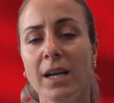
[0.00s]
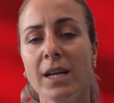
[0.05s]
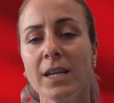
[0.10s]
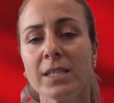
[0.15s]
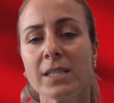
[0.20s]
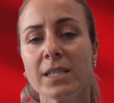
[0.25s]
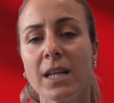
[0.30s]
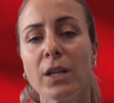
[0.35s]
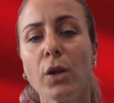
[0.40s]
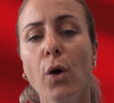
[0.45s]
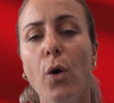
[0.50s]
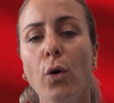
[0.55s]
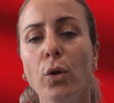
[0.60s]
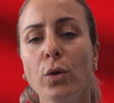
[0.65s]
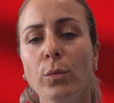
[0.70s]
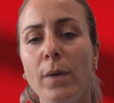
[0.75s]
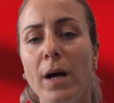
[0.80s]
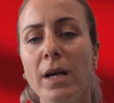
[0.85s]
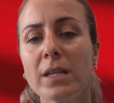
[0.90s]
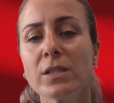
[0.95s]
Sana
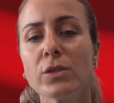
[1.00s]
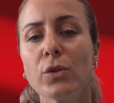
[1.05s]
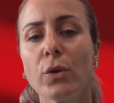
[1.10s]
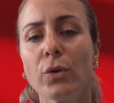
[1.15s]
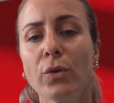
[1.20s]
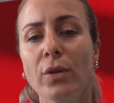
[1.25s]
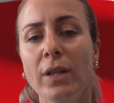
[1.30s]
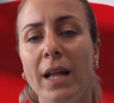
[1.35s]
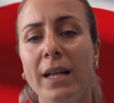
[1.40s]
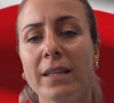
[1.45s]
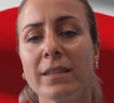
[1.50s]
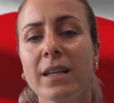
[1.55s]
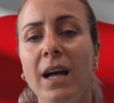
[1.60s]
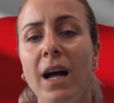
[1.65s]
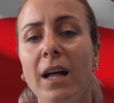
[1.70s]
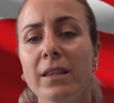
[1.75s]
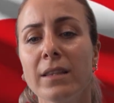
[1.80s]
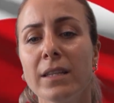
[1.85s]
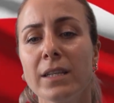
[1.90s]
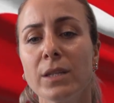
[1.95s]
olmaz dökülen
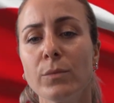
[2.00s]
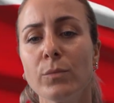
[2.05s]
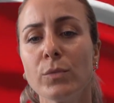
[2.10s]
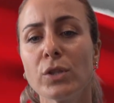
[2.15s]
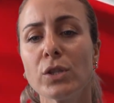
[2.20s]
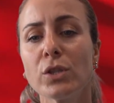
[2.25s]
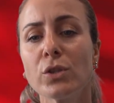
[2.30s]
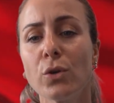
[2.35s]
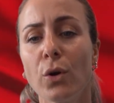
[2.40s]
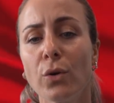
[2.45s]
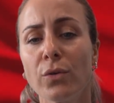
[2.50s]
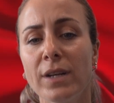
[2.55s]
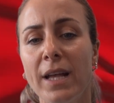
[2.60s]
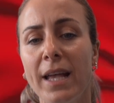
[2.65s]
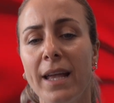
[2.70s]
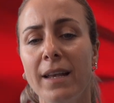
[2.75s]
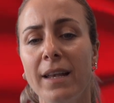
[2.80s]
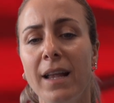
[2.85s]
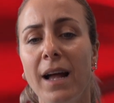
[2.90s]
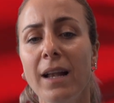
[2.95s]
kanlarımız sonra
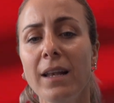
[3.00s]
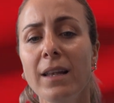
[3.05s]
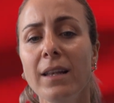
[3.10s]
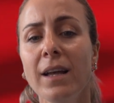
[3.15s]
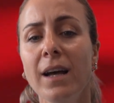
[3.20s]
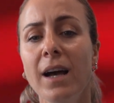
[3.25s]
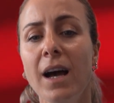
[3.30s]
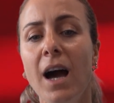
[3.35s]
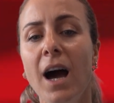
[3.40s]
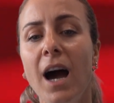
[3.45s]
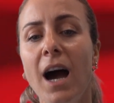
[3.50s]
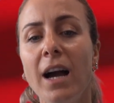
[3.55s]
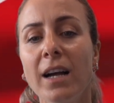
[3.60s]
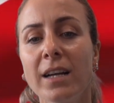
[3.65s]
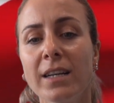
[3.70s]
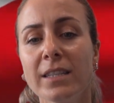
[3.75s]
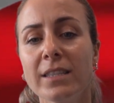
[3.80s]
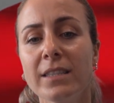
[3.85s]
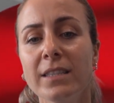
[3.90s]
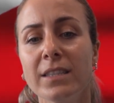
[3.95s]
helal.
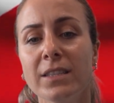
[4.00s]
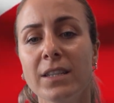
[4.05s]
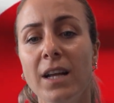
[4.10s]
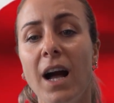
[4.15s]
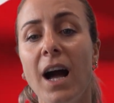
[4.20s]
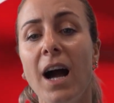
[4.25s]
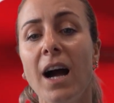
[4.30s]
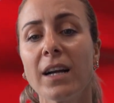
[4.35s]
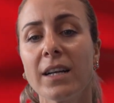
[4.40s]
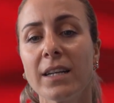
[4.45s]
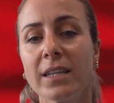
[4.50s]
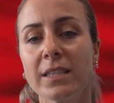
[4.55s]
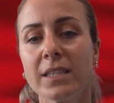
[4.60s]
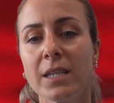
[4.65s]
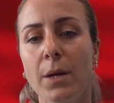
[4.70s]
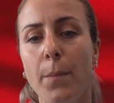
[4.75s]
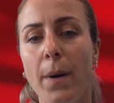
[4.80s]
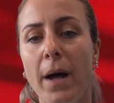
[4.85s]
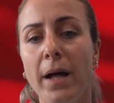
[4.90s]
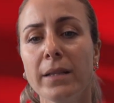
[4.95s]
Hakkıdır hakka
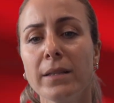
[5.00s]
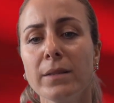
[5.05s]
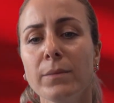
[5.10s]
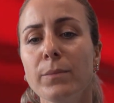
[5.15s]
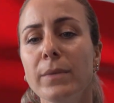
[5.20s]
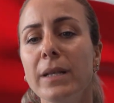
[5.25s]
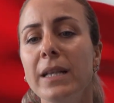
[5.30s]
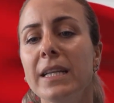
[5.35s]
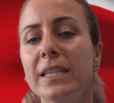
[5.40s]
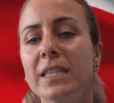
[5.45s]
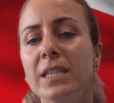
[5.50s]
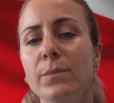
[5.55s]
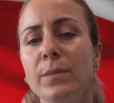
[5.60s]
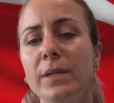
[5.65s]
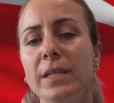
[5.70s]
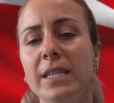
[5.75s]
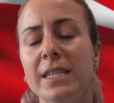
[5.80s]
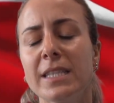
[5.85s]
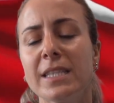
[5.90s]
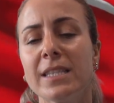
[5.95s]
tapan
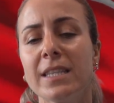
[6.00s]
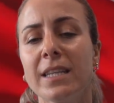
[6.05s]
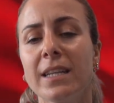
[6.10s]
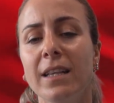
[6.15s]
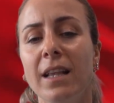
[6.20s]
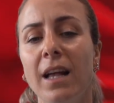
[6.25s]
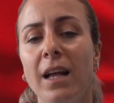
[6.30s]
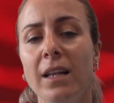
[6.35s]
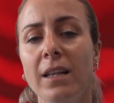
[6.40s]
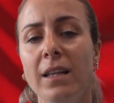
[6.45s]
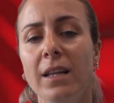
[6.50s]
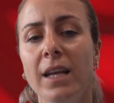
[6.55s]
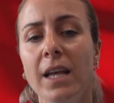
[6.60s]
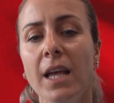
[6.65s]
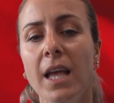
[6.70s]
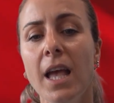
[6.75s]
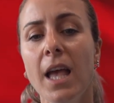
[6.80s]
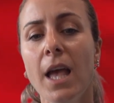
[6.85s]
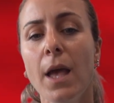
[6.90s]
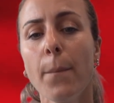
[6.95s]
milletimin istiklal.
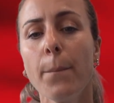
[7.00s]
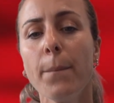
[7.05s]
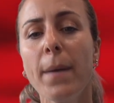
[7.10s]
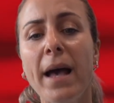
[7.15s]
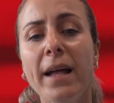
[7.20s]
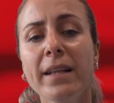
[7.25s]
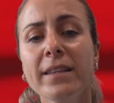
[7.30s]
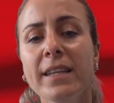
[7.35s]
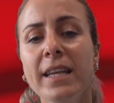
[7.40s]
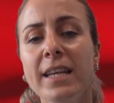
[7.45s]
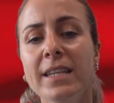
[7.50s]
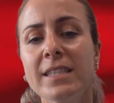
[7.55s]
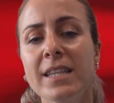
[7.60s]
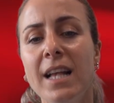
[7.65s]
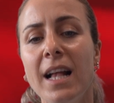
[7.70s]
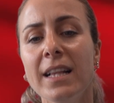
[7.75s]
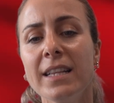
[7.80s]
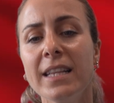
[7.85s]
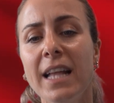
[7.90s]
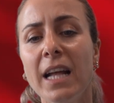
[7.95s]
Ben
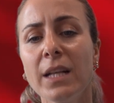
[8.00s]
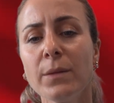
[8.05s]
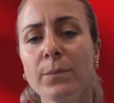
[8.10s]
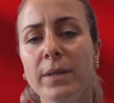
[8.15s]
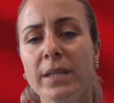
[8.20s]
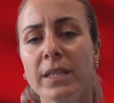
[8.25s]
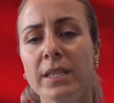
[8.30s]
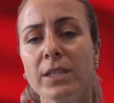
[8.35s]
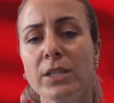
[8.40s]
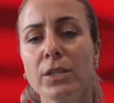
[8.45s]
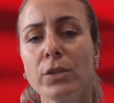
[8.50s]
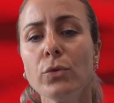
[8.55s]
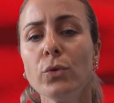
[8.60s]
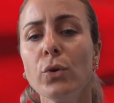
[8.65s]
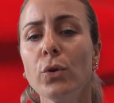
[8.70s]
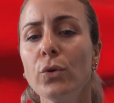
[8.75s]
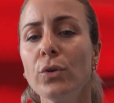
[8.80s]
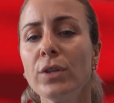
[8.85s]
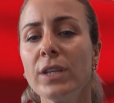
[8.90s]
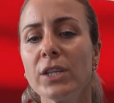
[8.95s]
ezelden beridir
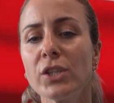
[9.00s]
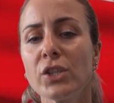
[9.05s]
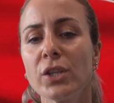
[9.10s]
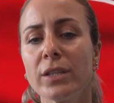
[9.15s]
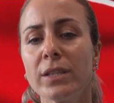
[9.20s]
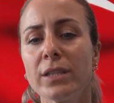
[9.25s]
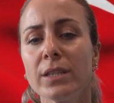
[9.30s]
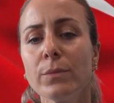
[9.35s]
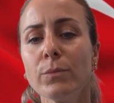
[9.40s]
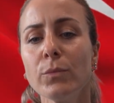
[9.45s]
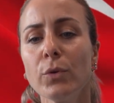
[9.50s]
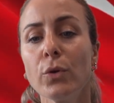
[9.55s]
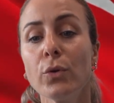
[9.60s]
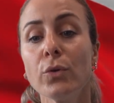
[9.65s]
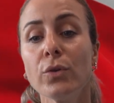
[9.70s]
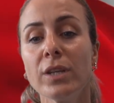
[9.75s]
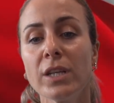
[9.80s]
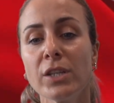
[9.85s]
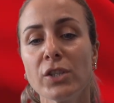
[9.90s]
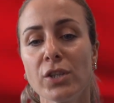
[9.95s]
hür yaşadım,
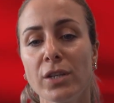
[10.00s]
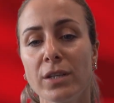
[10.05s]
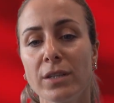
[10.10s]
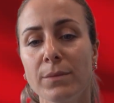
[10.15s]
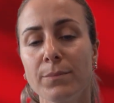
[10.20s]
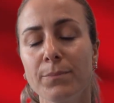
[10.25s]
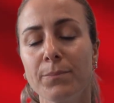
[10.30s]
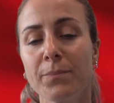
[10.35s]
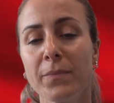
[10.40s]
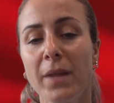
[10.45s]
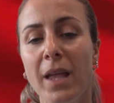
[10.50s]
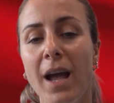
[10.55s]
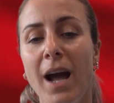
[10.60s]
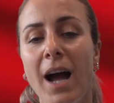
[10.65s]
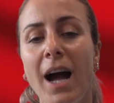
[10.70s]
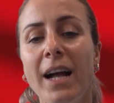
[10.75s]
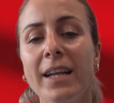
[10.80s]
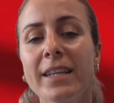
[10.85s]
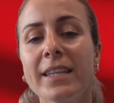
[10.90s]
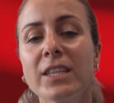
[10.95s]
hür yaşarım.
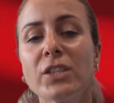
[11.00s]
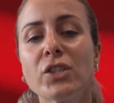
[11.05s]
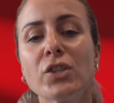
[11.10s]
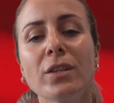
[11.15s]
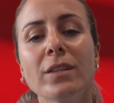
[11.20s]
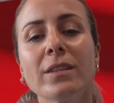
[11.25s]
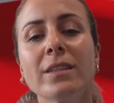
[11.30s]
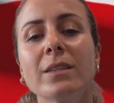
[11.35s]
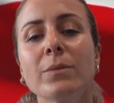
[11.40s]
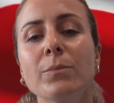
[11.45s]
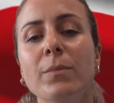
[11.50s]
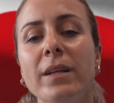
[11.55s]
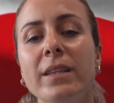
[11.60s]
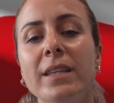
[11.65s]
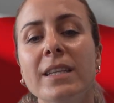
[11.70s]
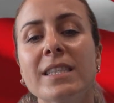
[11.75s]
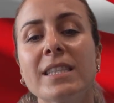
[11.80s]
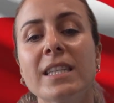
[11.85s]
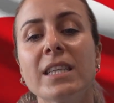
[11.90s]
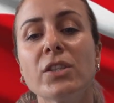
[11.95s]
Hangi çılgın
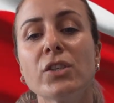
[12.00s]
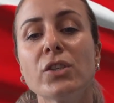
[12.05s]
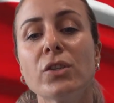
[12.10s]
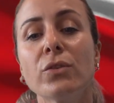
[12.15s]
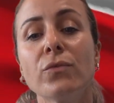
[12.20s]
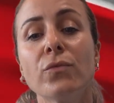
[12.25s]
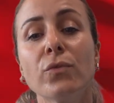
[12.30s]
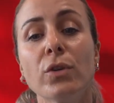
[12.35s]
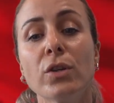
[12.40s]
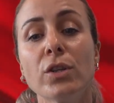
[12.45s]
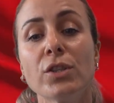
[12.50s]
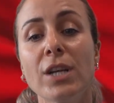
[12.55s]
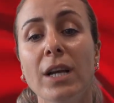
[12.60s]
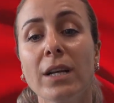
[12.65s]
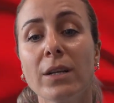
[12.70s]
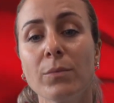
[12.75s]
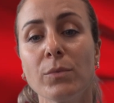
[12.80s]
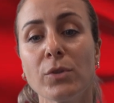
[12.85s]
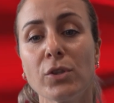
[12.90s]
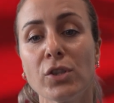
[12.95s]
bana zincir
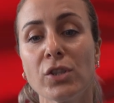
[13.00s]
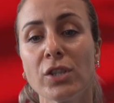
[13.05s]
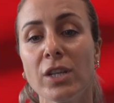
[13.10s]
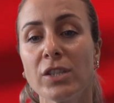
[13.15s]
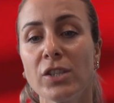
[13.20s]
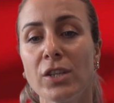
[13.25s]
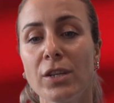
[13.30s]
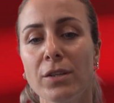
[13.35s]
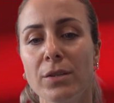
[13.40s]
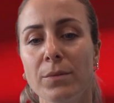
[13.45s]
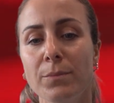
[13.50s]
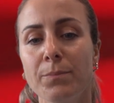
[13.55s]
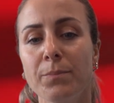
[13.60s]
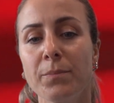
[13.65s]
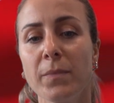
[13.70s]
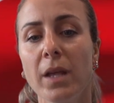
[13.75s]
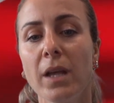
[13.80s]
vuracakmış şaşarım.